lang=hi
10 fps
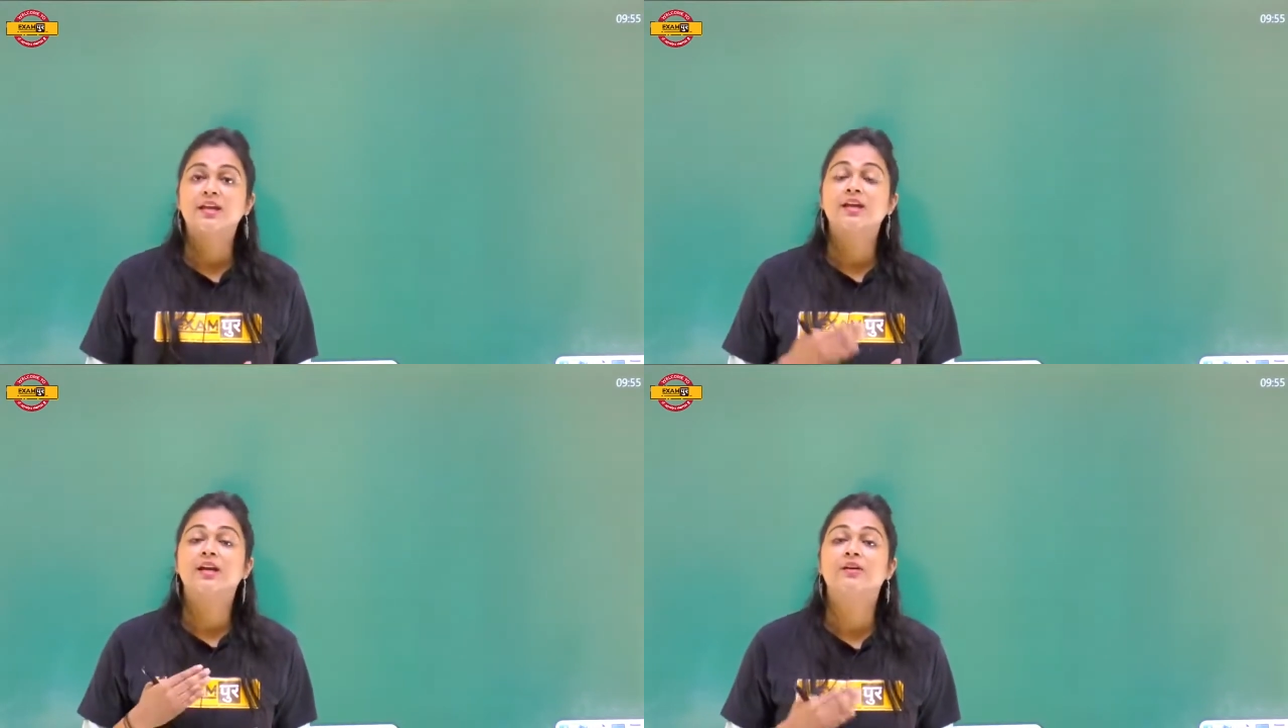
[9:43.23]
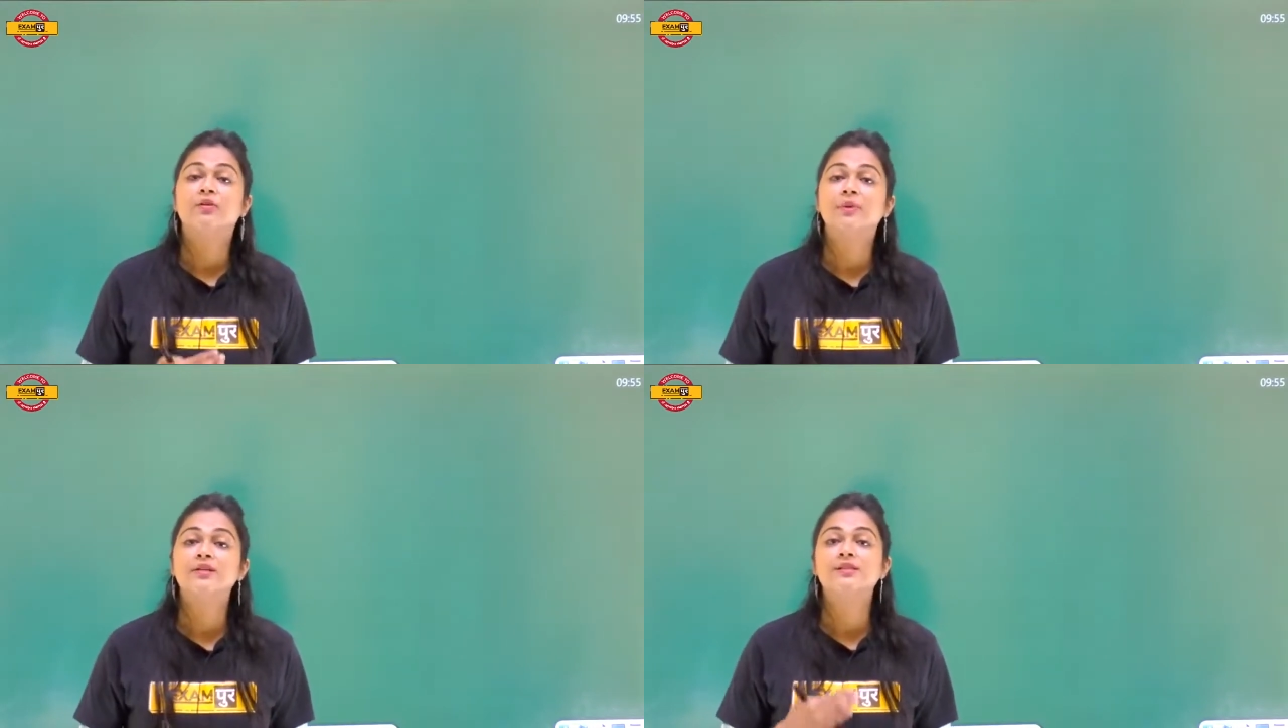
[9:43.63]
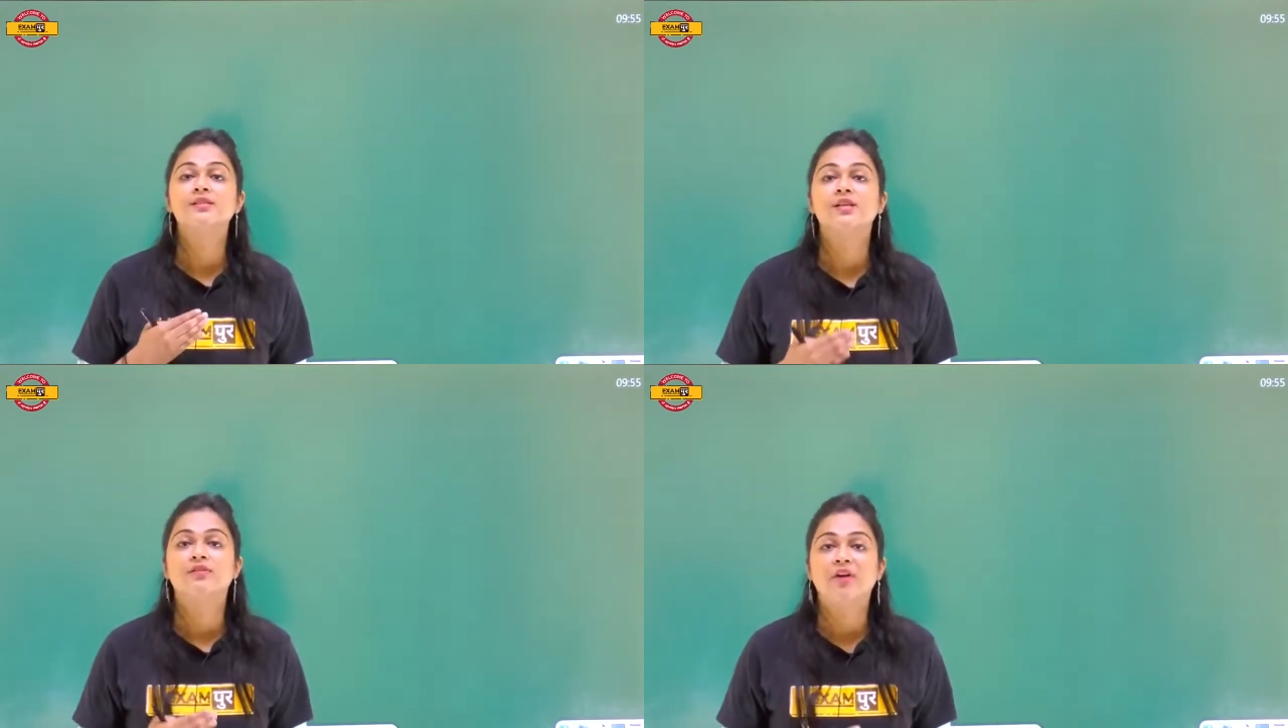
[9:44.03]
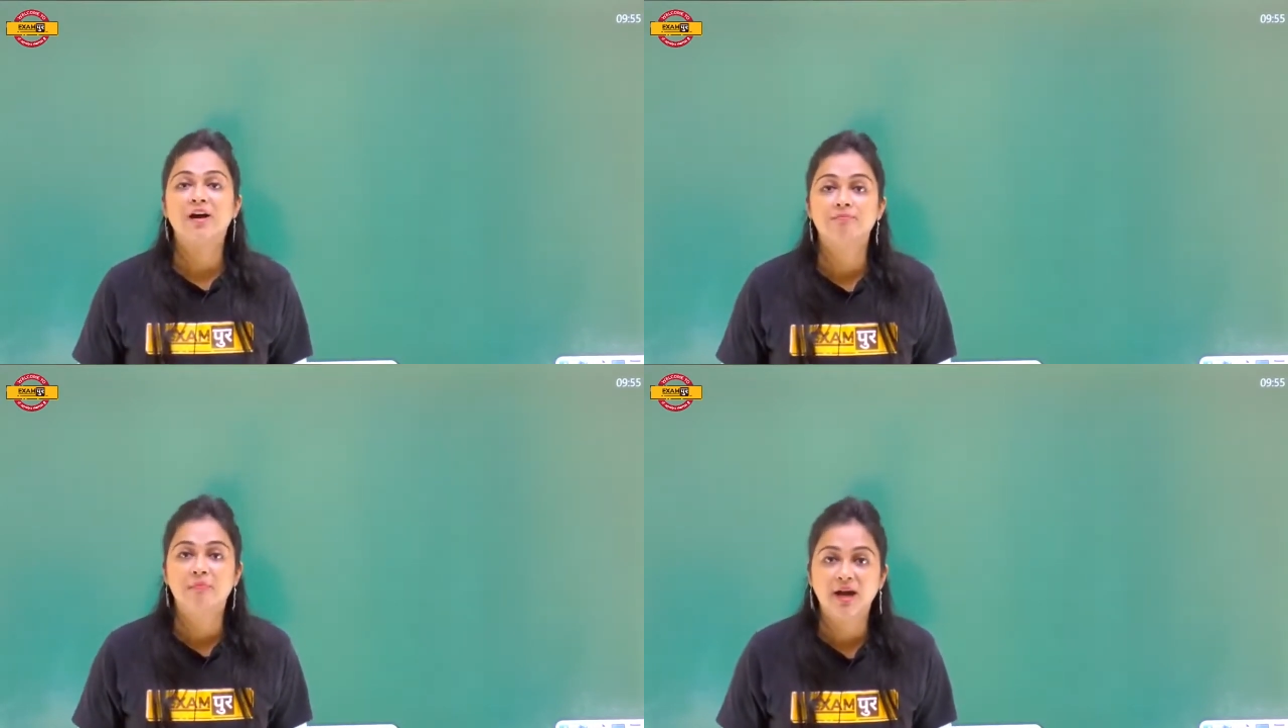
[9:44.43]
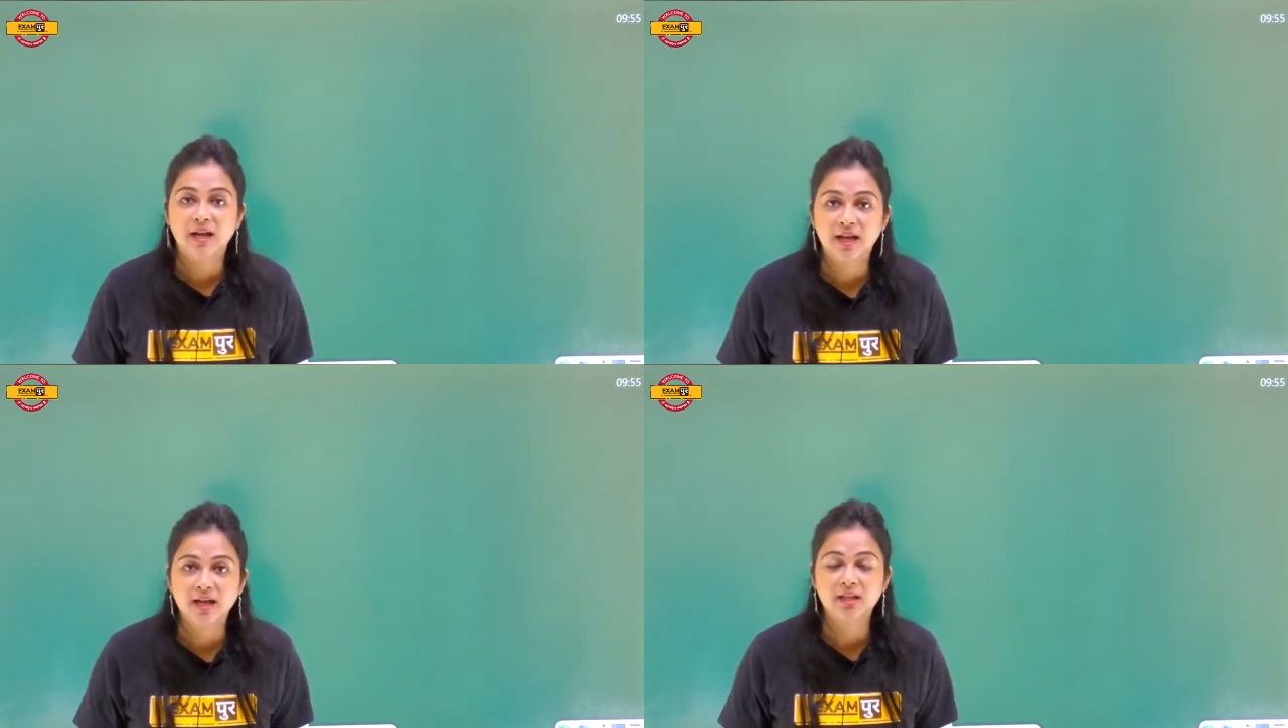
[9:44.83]
ने गवर्नमेंट से जवाब
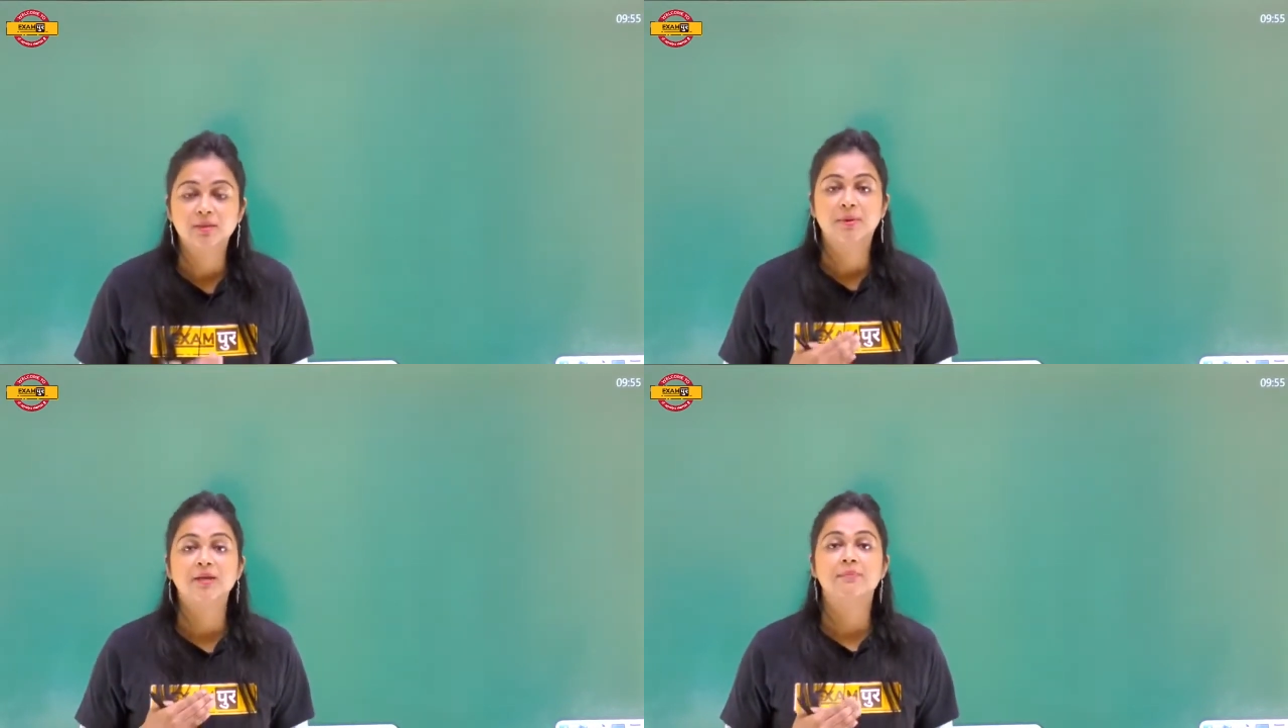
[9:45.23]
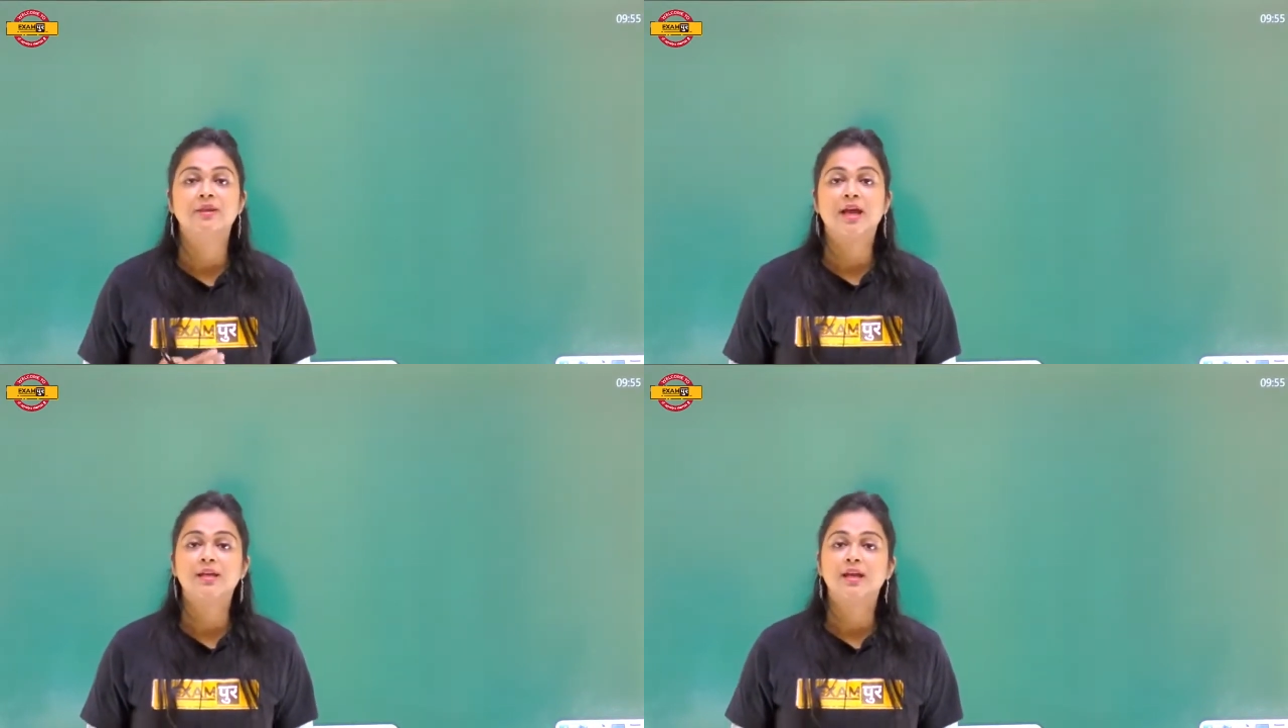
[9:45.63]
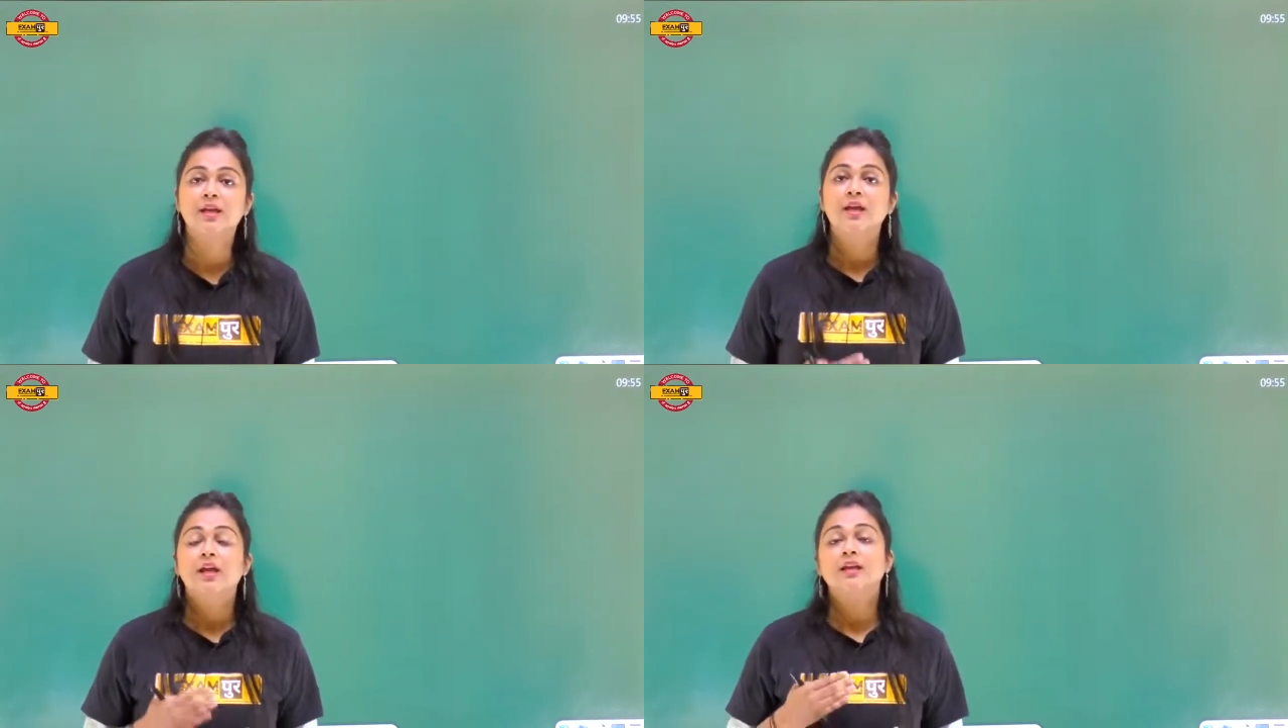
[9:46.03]
मांगा है कि भाई बताइए